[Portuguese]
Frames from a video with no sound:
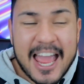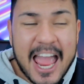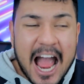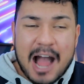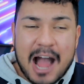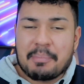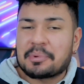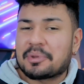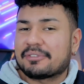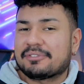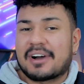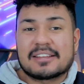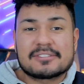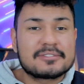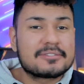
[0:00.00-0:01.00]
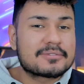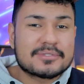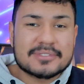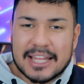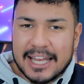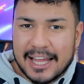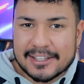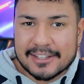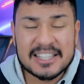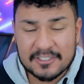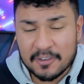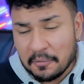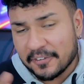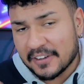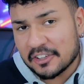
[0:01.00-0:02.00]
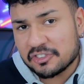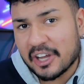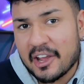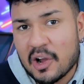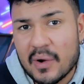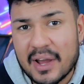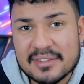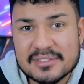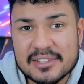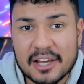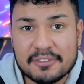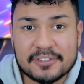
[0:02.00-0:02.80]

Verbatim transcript: É rápido, é fácil, não custa nada. Então vamos falar de iOS, né?